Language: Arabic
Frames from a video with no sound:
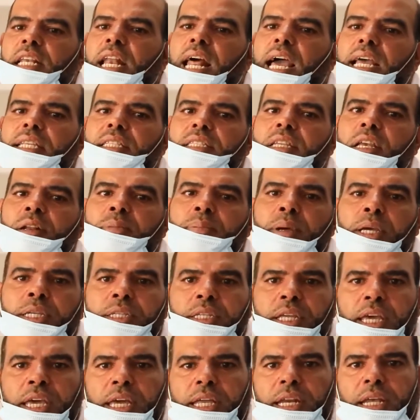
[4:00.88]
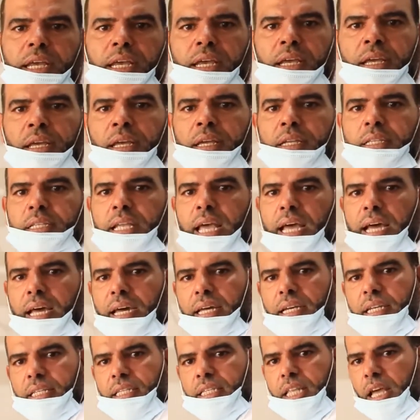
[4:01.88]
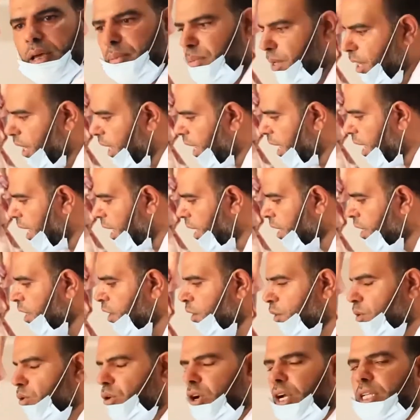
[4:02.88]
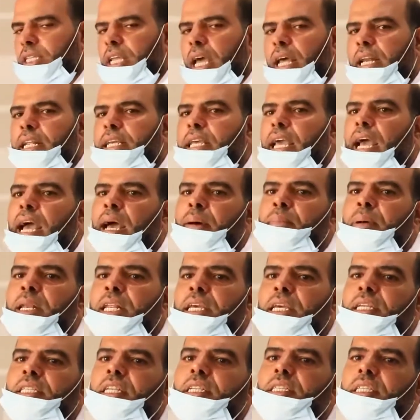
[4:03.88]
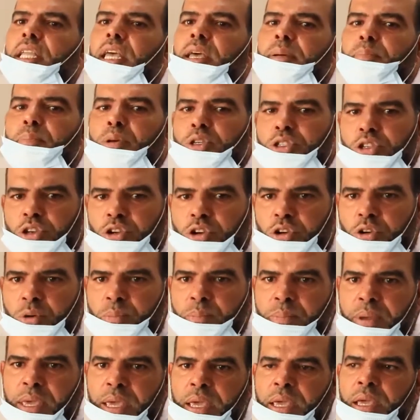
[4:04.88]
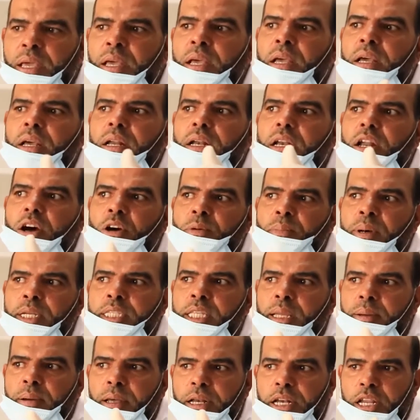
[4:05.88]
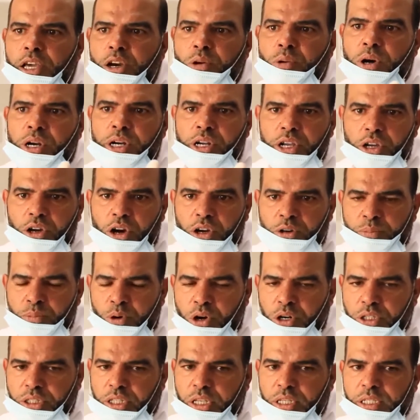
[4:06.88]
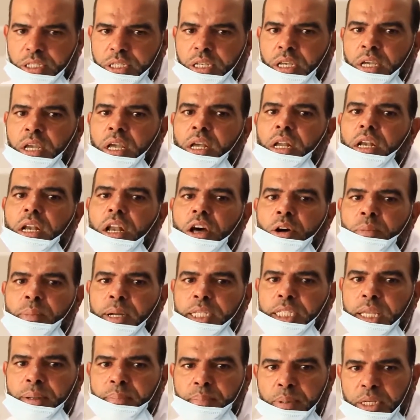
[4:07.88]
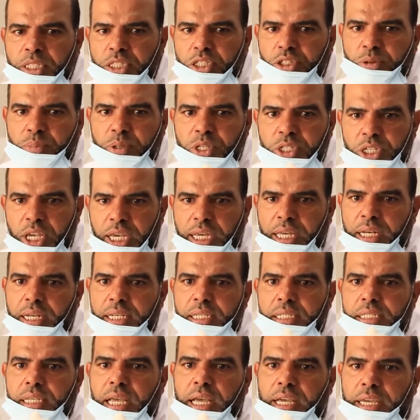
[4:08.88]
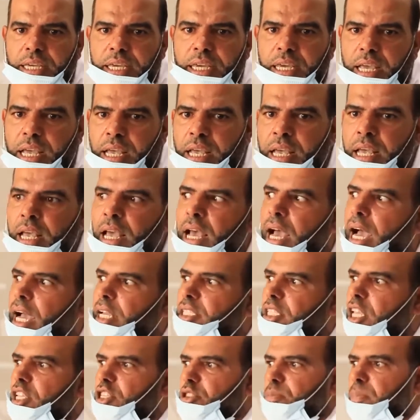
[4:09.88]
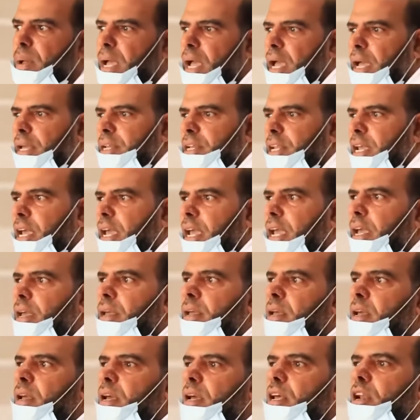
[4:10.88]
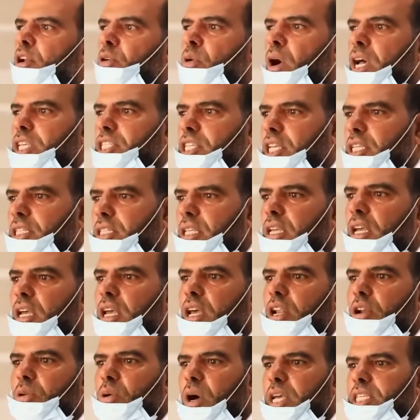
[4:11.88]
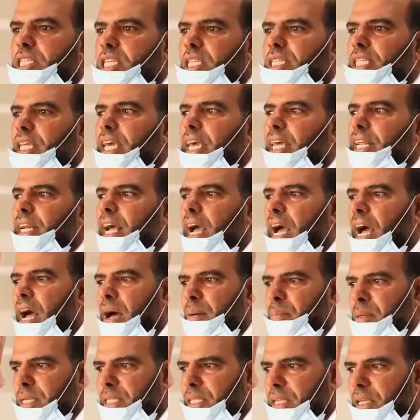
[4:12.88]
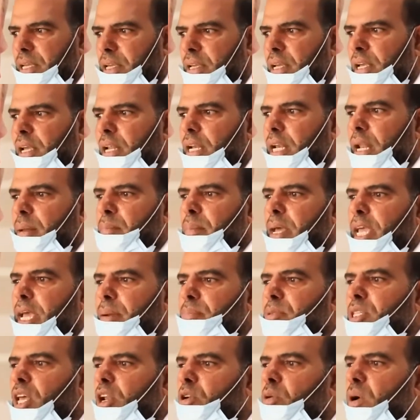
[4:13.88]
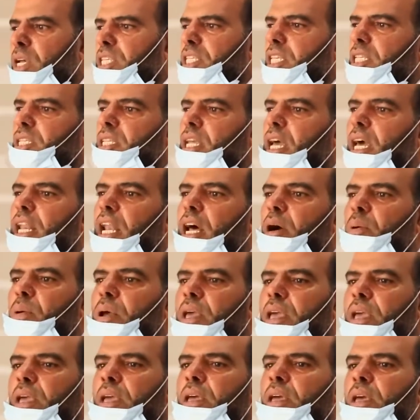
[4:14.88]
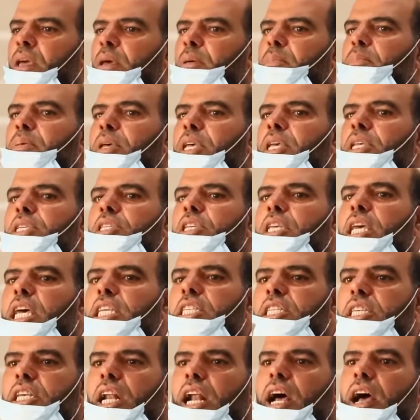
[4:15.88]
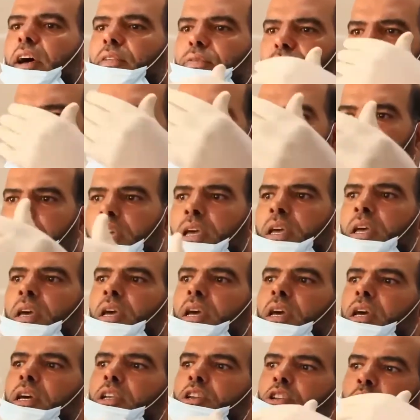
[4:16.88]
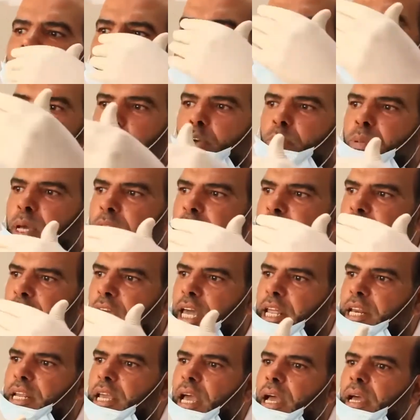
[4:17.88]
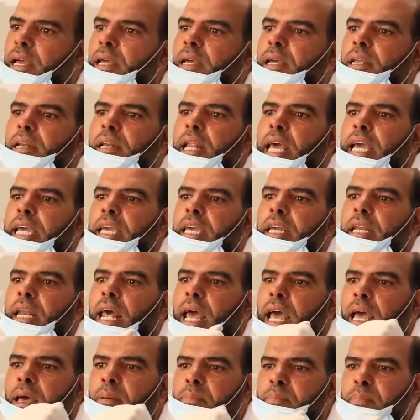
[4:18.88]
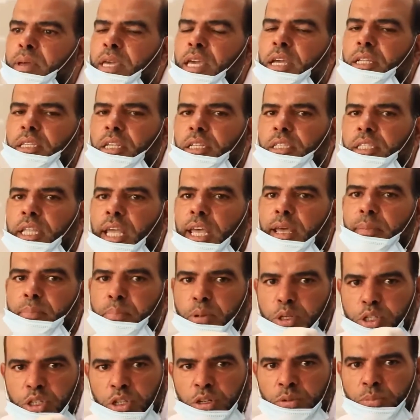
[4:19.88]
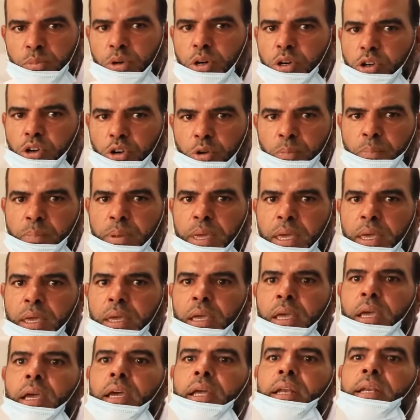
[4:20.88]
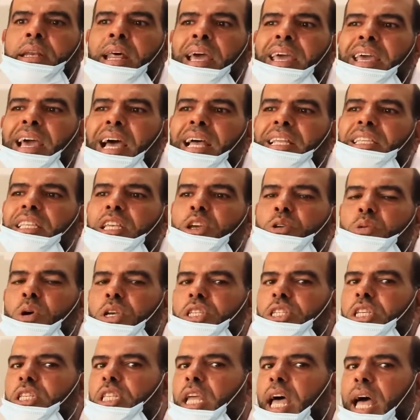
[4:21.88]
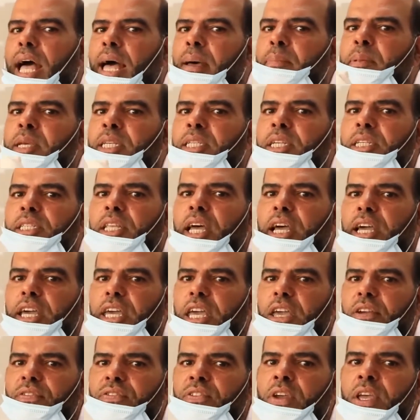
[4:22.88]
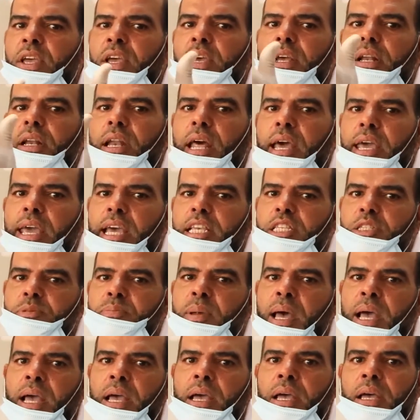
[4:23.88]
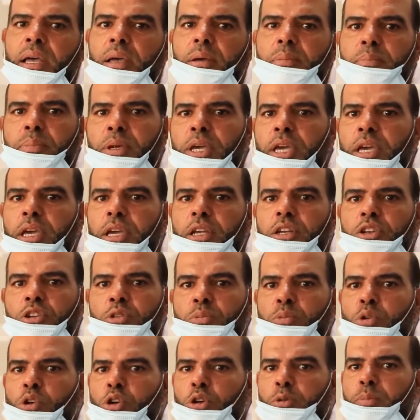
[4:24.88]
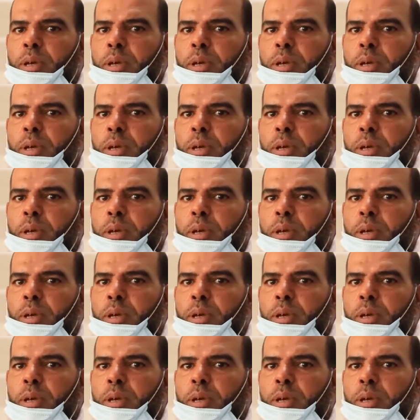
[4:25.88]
العد البكتيري داخل الذبيحة وكذلك عملية التيبس الرمي لو ما ت... اللي هو الريجور مورتس لو ما تمتش بالشكل الصحيح هتصبح هنا الوسط الوسط غير حامضي لما يبدا الوسط قلوي بيسرع في نمو البكتيريا لكن أهمية التيبس الرمي أنه يعطي وسط حامضي ضعيف لا يسمح بنمو